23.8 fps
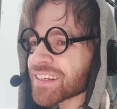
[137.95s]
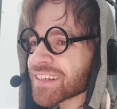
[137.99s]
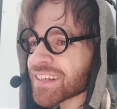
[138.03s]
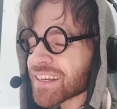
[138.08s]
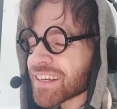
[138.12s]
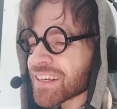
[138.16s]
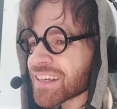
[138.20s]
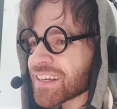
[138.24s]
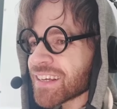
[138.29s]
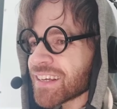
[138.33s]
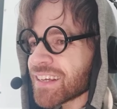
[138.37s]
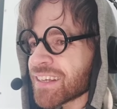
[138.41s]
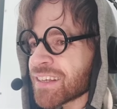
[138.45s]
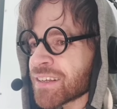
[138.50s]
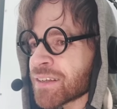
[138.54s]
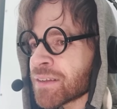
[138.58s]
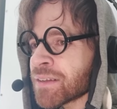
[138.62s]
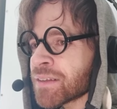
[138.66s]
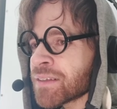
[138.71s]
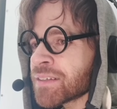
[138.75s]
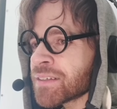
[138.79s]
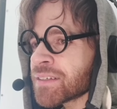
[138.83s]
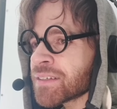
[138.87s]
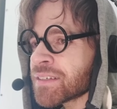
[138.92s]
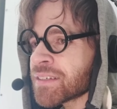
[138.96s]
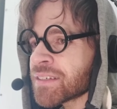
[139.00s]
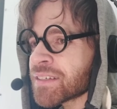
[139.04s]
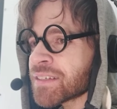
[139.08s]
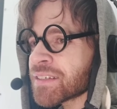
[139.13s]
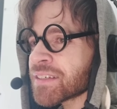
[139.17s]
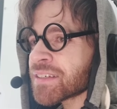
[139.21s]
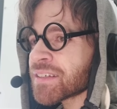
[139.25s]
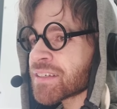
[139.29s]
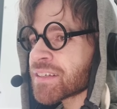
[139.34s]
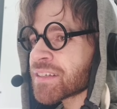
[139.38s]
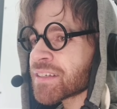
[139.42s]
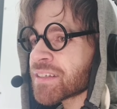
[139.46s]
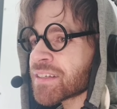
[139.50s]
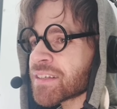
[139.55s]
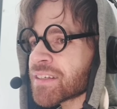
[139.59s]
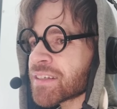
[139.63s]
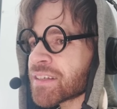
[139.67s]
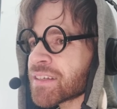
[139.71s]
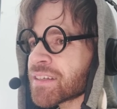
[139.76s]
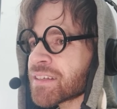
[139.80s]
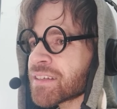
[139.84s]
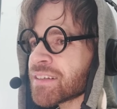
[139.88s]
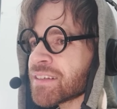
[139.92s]
e voglio fare una cosa.
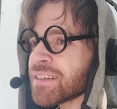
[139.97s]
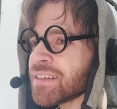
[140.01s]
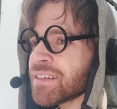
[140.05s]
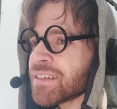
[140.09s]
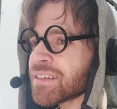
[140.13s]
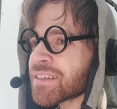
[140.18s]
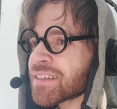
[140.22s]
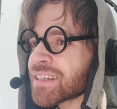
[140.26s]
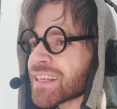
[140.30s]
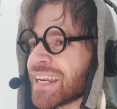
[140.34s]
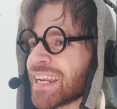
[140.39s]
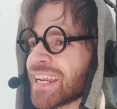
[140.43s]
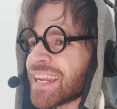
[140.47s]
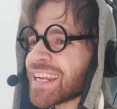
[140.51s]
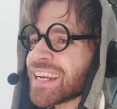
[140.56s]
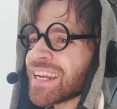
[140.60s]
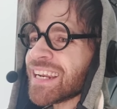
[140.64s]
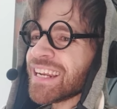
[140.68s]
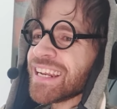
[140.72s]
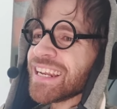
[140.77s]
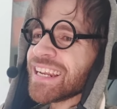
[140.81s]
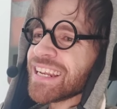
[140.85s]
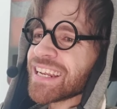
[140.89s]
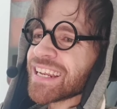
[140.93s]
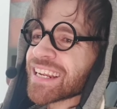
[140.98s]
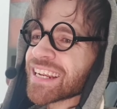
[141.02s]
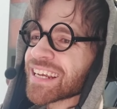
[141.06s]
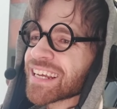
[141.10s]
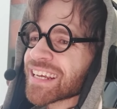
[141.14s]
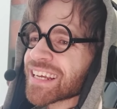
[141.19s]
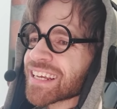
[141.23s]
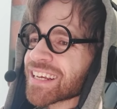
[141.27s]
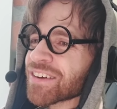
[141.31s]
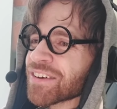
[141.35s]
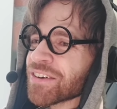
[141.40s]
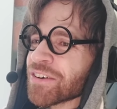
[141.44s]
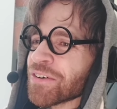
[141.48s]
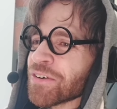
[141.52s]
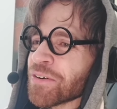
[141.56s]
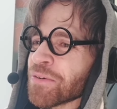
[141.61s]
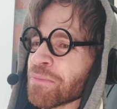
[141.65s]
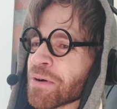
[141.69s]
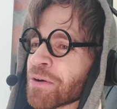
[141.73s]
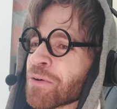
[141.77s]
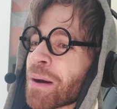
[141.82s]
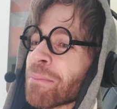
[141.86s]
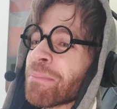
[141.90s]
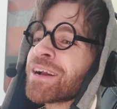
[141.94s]
Facciamo un piccolo bambino. Oh,
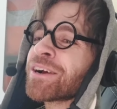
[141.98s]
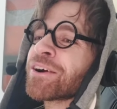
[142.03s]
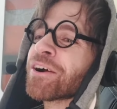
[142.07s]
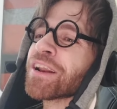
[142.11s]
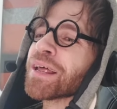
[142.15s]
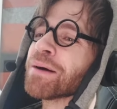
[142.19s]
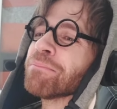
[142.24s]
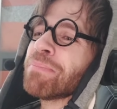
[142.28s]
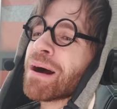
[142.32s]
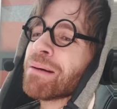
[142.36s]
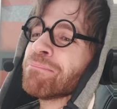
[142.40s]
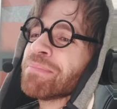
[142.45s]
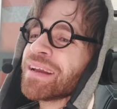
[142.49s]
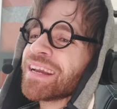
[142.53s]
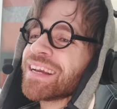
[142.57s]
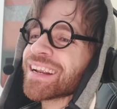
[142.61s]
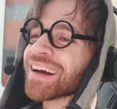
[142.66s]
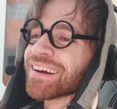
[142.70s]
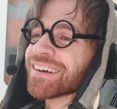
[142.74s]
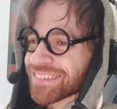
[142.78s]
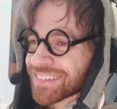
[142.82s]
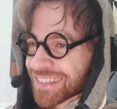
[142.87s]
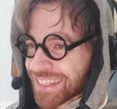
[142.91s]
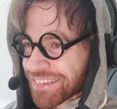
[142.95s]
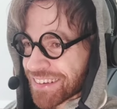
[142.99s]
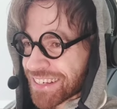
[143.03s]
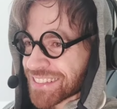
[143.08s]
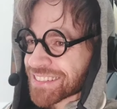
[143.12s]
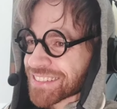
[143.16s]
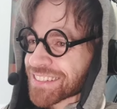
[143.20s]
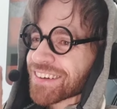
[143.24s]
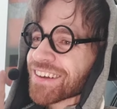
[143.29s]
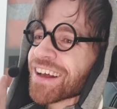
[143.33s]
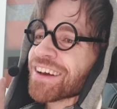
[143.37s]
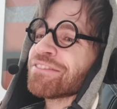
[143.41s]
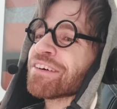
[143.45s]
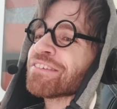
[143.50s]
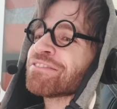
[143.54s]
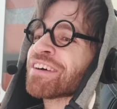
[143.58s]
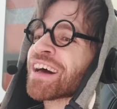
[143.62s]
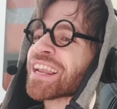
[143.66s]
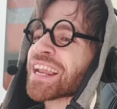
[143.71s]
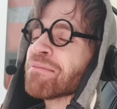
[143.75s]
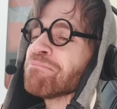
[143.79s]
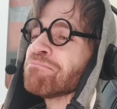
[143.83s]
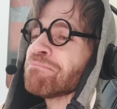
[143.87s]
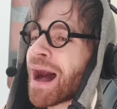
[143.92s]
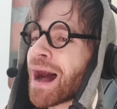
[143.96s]
una piccola bambina, avete visto? Eh, fa
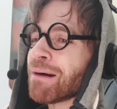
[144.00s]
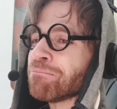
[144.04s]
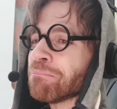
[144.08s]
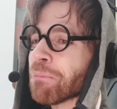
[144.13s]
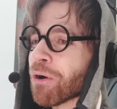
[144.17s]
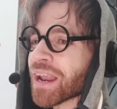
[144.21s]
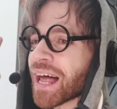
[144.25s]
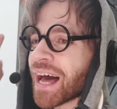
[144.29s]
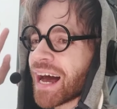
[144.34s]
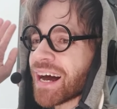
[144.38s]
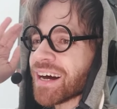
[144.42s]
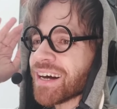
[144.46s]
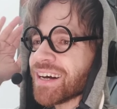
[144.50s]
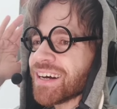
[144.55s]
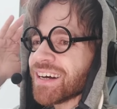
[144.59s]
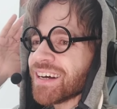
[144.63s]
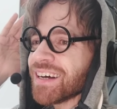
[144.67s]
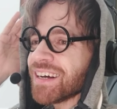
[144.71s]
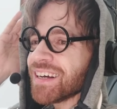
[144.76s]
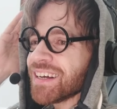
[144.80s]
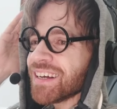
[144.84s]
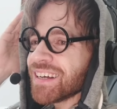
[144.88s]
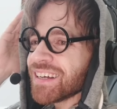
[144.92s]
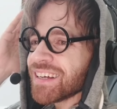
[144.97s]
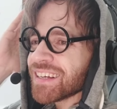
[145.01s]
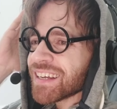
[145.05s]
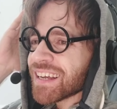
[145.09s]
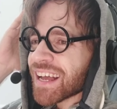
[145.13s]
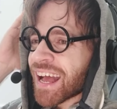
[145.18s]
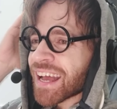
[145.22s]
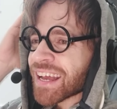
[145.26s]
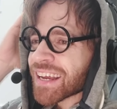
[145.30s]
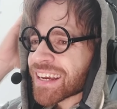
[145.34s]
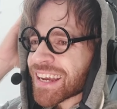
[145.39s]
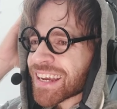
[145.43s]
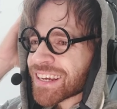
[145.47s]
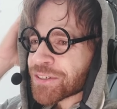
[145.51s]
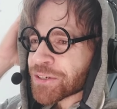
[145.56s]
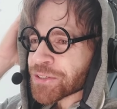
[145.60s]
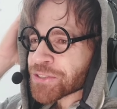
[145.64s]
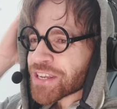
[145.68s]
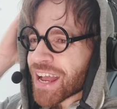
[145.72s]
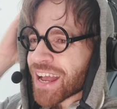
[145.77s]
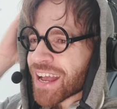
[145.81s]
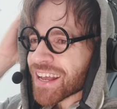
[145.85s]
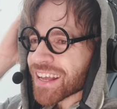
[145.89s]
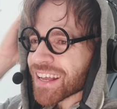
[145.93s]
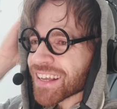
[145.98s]
la bambola. Eh, che
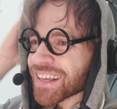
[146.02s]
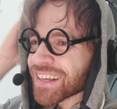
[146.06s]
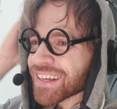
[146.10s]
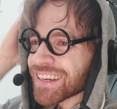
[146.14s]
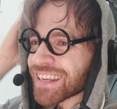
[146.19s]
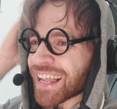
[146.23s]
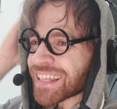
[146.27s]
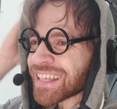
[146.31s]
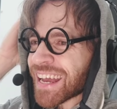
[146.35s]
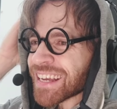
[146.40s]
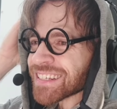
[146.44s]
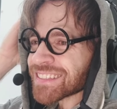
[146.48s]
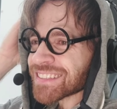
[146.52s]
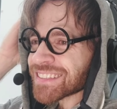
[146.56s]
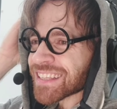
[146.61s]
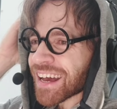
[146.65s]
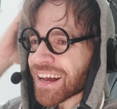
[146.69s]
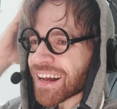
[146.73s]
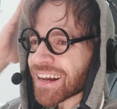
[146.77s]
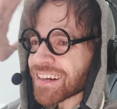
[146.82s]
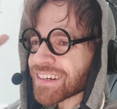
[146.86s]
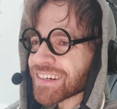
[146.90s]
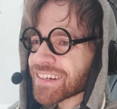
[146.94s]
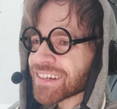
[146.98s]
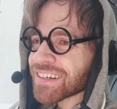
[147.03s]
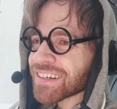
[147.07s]
cos'è? La testa?